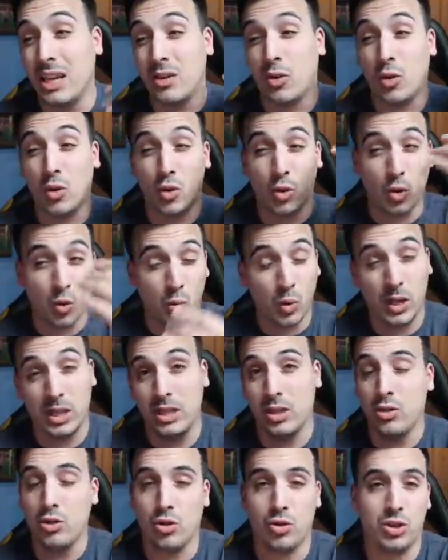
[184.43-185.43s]
Alcorcón
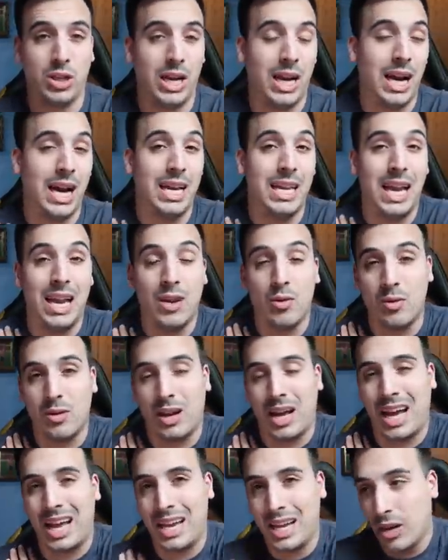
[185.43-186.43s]
48. O sea, ahí hay un
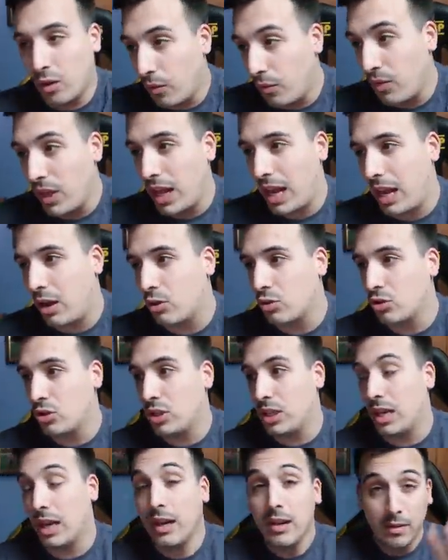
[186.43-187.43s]
jaleo de la
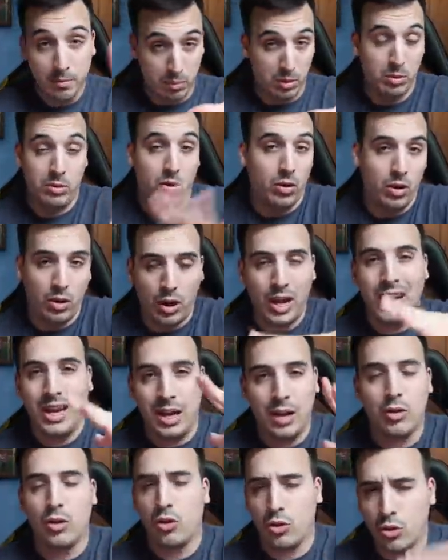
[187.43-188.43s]
hostia. Pero bueno, el
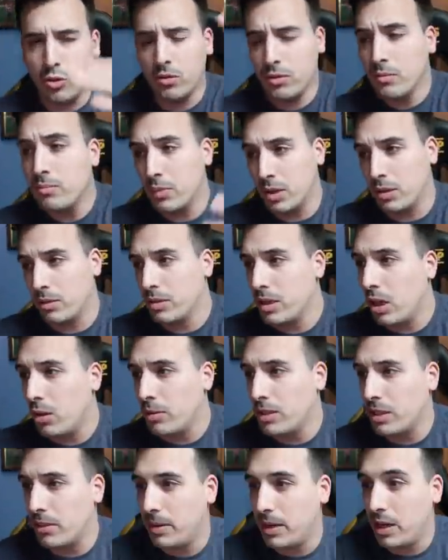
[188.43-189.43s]
Alcorcón, bueno, ya lo
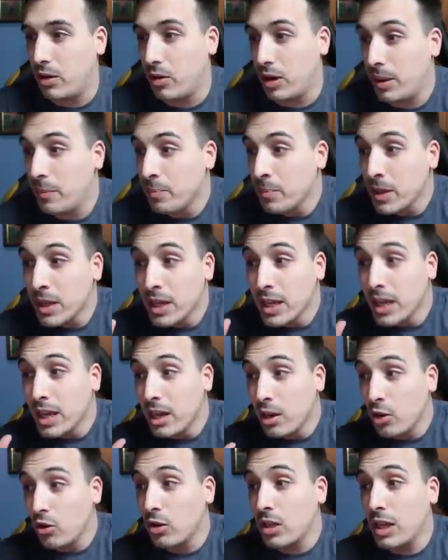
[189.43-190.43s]
vais a ver ahora.
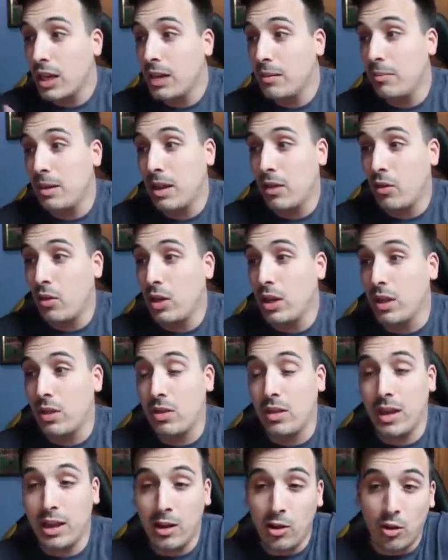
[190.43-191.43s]
Lorca, Valladolid.
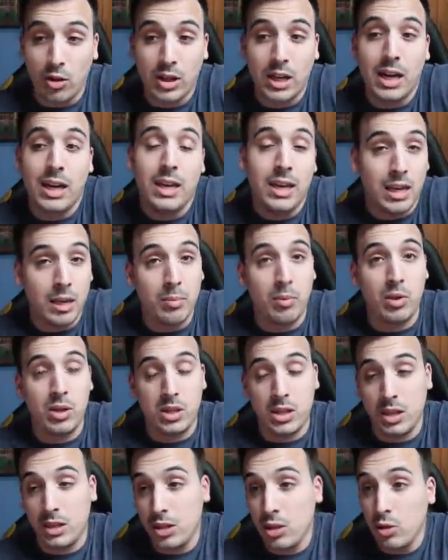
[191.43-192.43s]
El Lorca, equipo
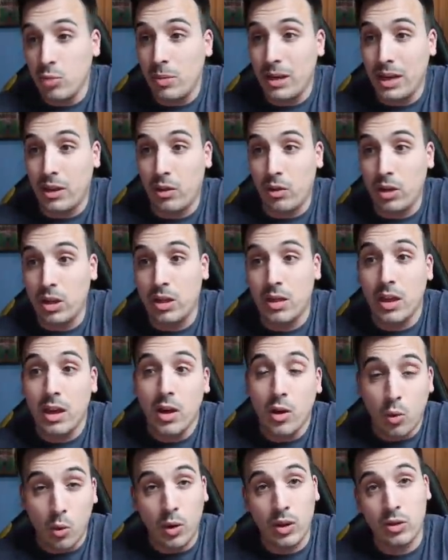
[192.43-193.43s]
descendido, Valladolid,
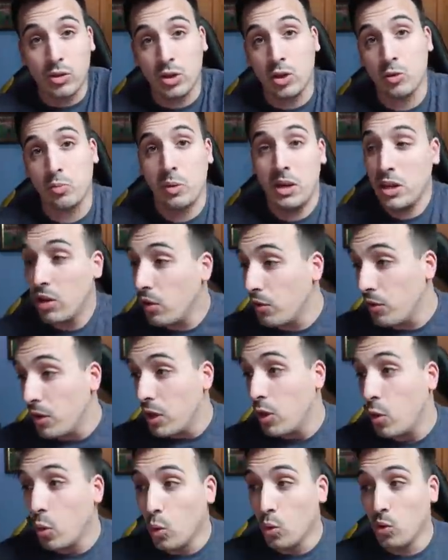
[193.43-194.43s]
jugándose los playoffs.
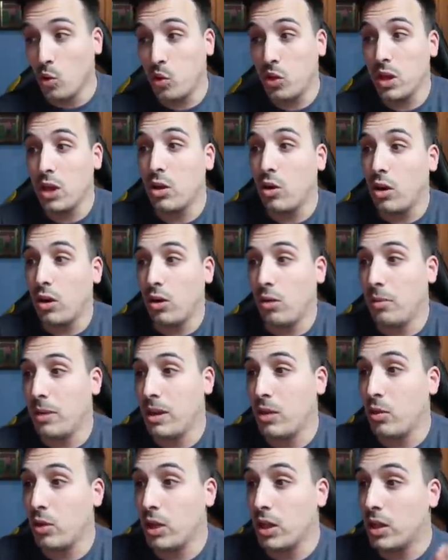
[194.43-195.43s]
1-5 ganó el
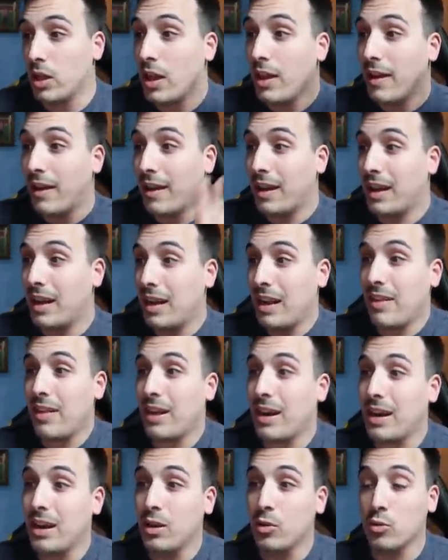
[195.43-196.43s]
Valladolid.
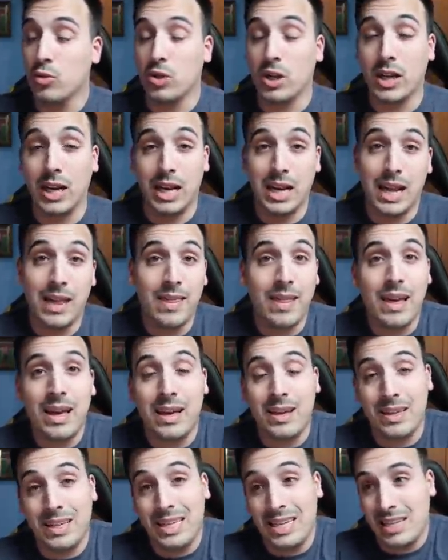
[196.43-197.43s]
Granada Reus,
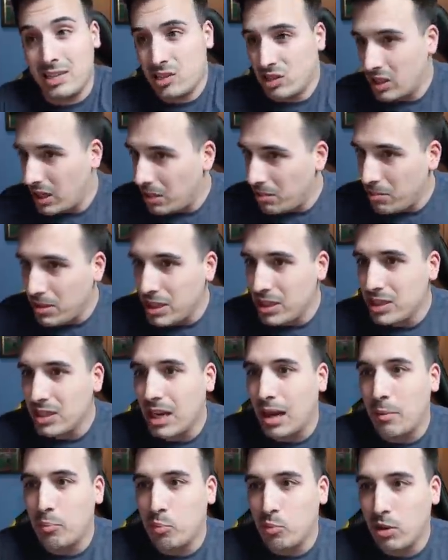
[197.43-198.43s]
Granada in
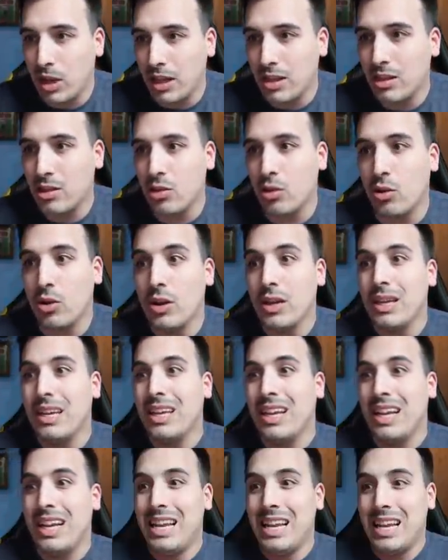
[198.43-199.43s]
extremis apurando
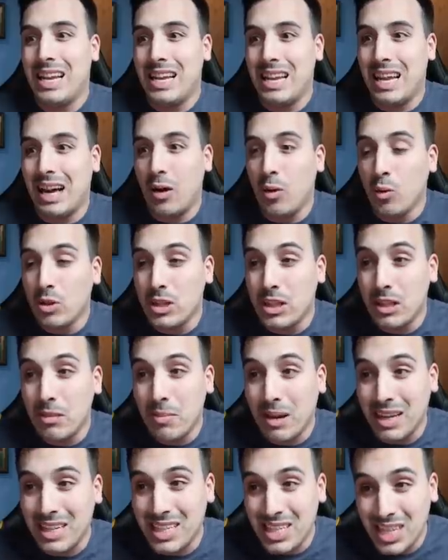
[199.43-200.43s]
la
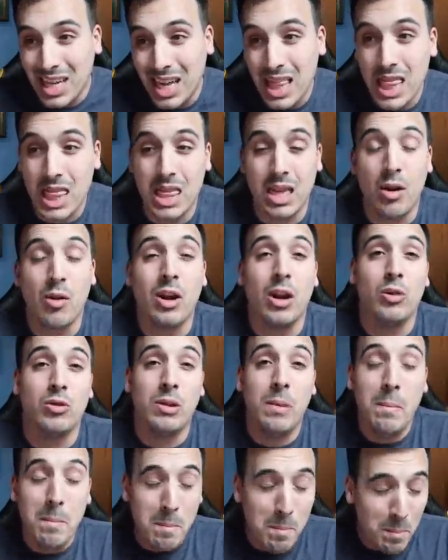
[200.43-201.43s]
última chance, aunque lo
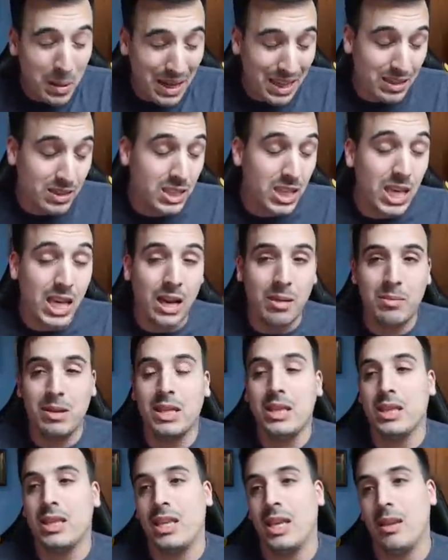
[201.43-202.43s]
tiene
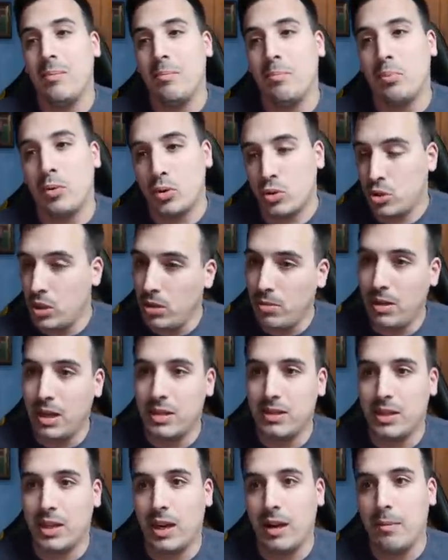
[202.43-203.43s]
prácticamente imposible
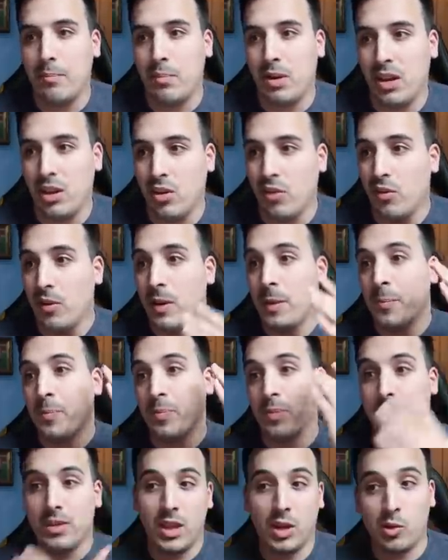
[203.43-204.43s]
entrar en playoff.
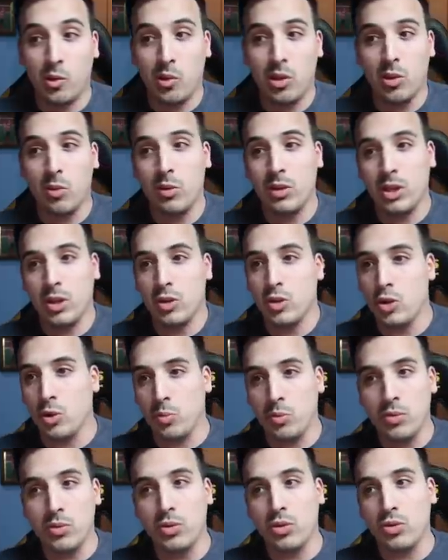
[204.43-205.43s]
Está con 58
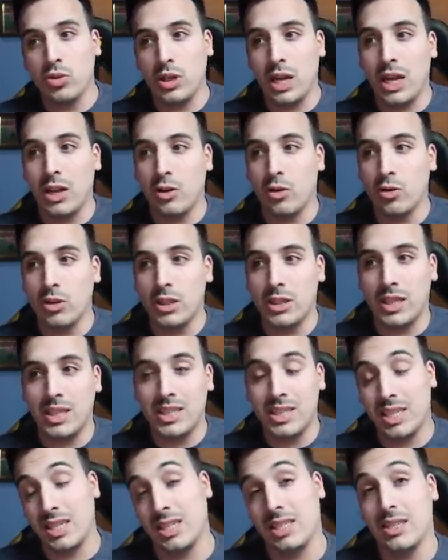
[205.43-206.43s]
puntos, el corte está
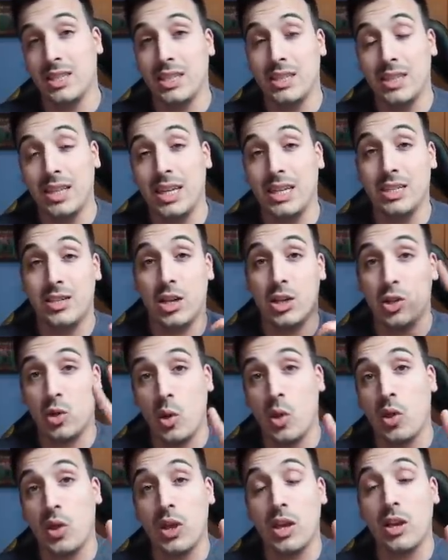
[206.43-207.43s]
en 63.
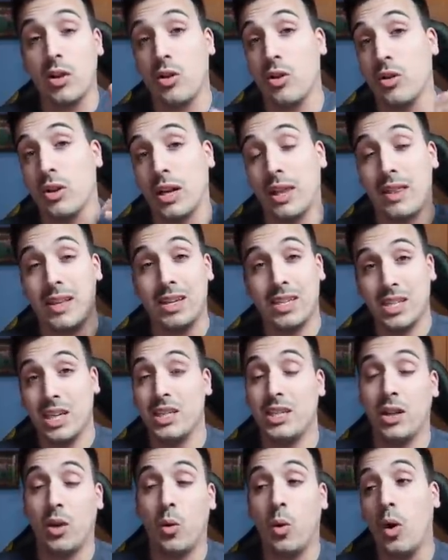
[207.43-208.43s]
Son 5, queden
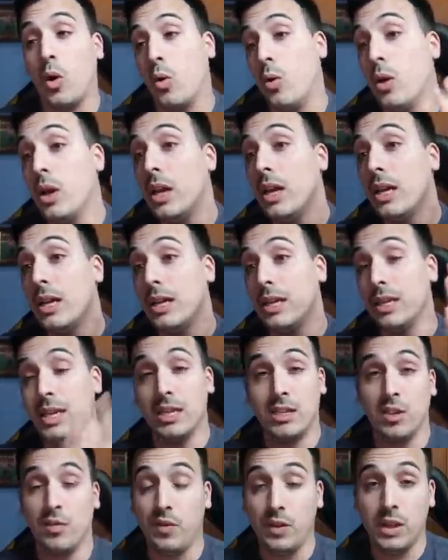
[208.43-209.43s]
6 en juego. Y
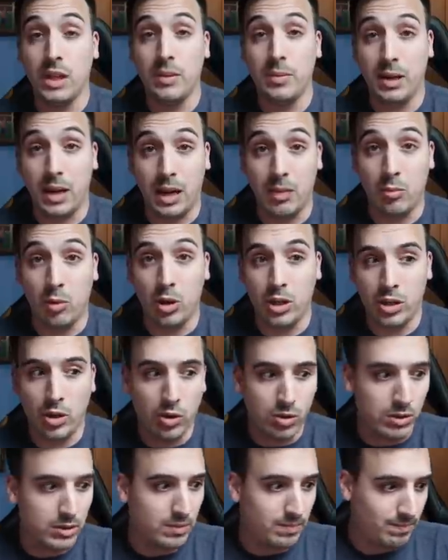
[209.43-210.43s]
este fin de bien al
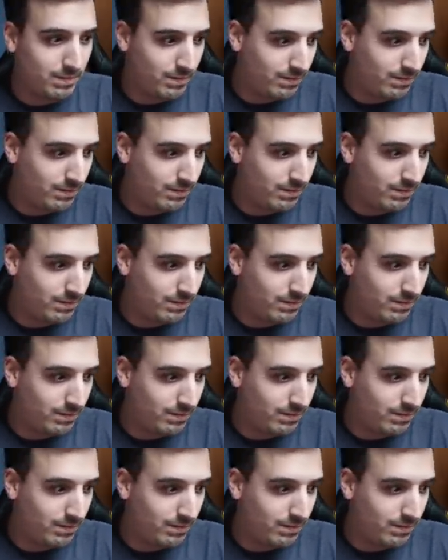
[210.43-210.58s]
Molinón.